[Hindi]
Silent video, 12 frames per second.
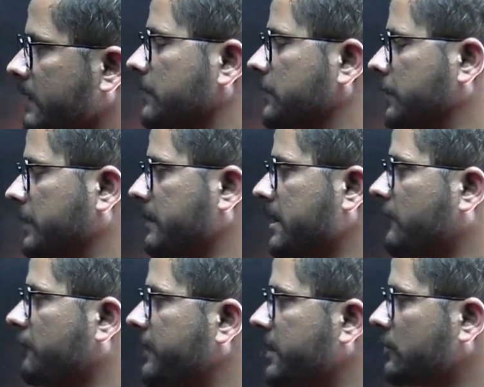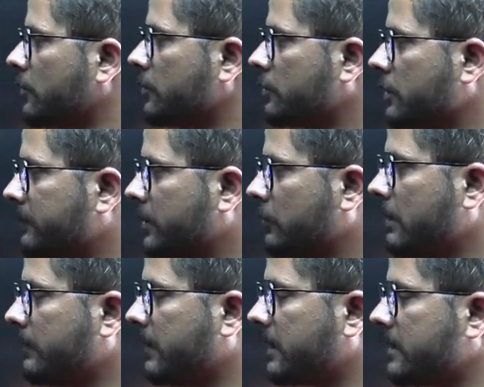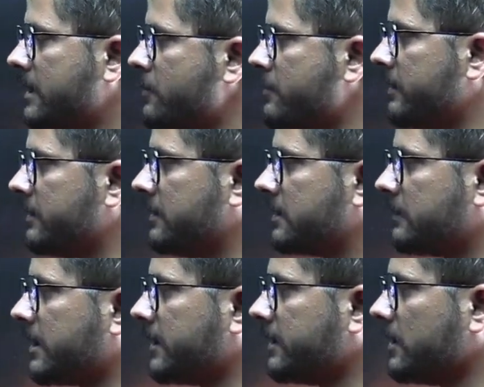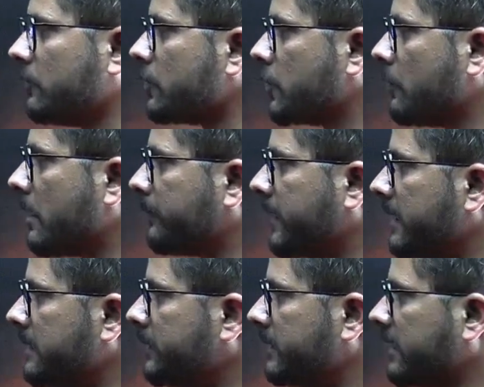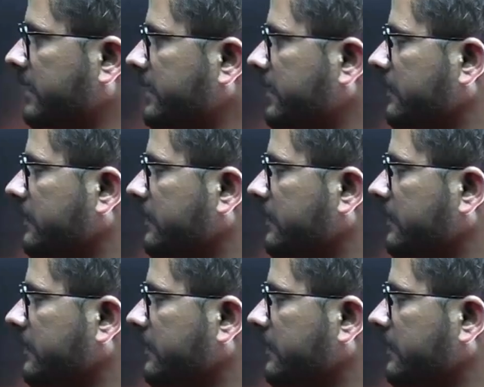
जिनमें आप वीक हो उन टॉपिक को आप अलग करिए उनकी लिस्ट लिस्ट बनाइए उनको आप पहले पढ़ डालिए